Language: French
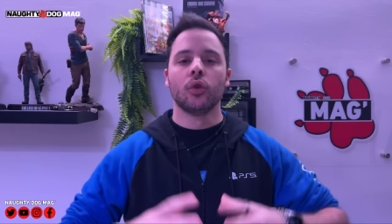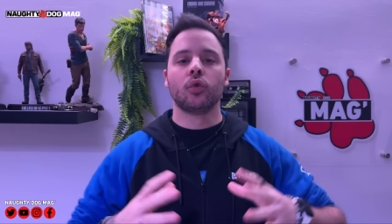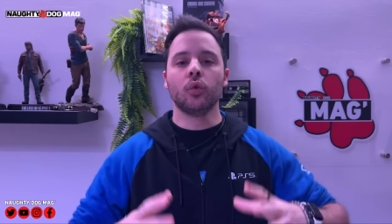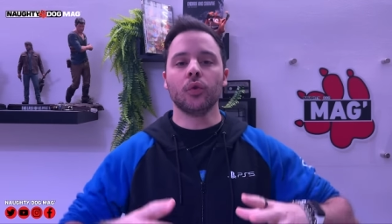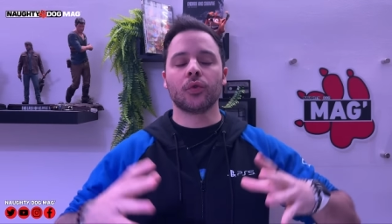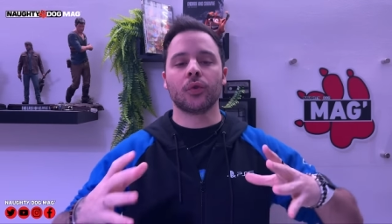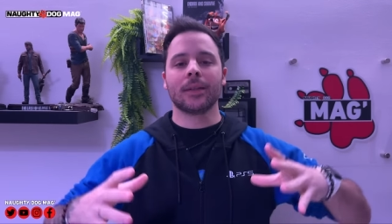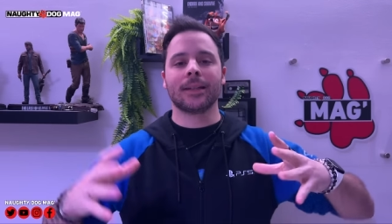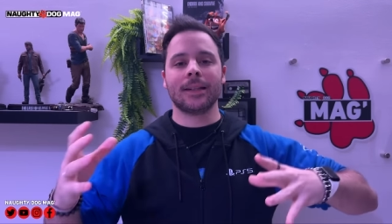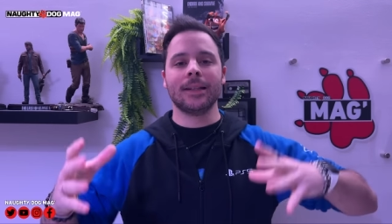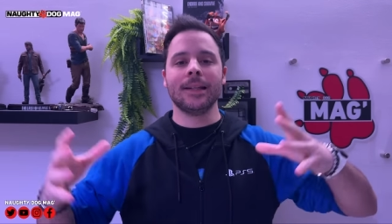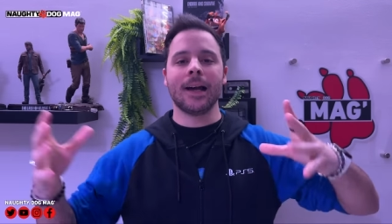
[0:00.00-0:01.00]
tout ce
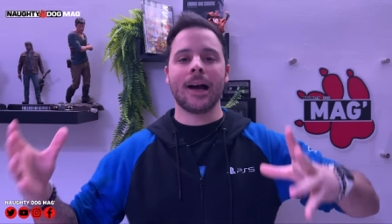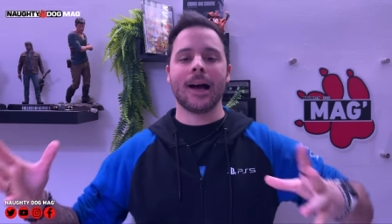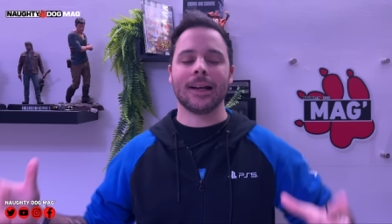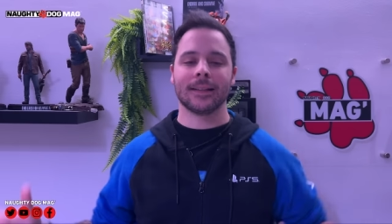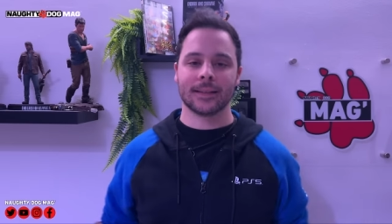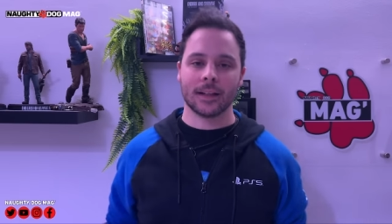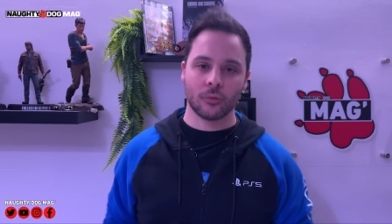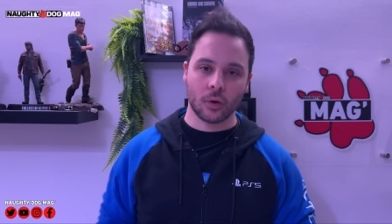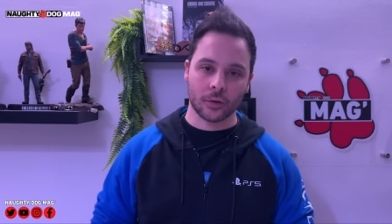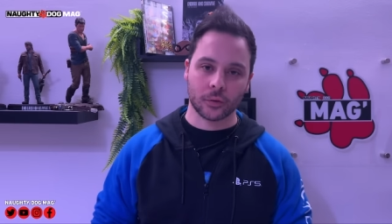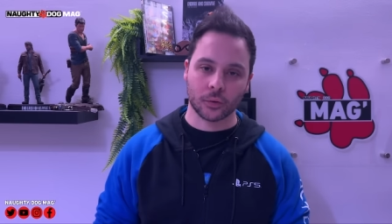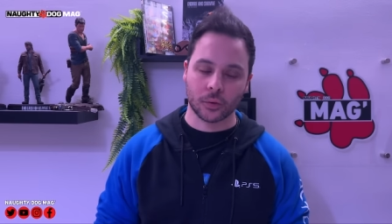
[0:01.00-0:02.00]
qu'il y a à
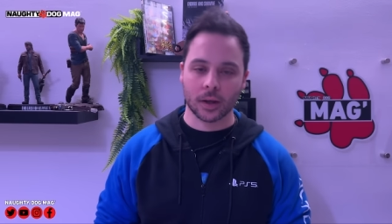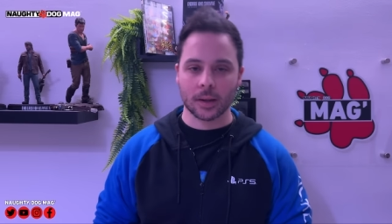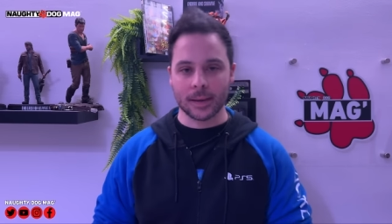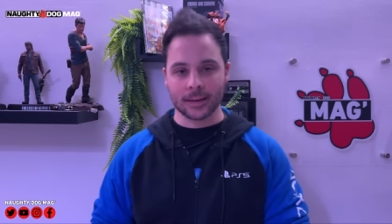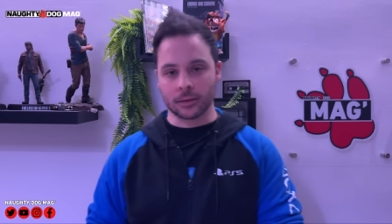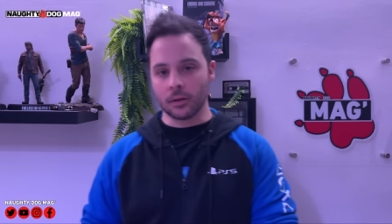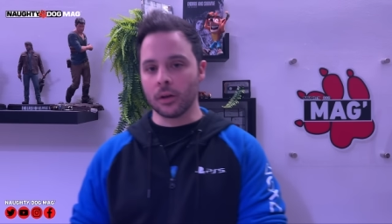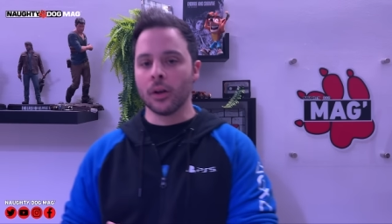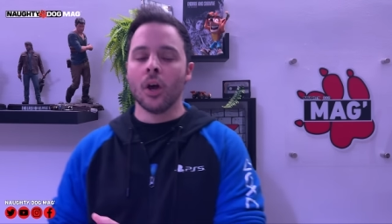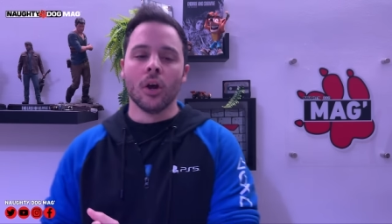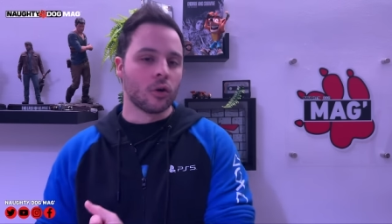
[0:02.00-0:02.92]
savoir sur ce remaster,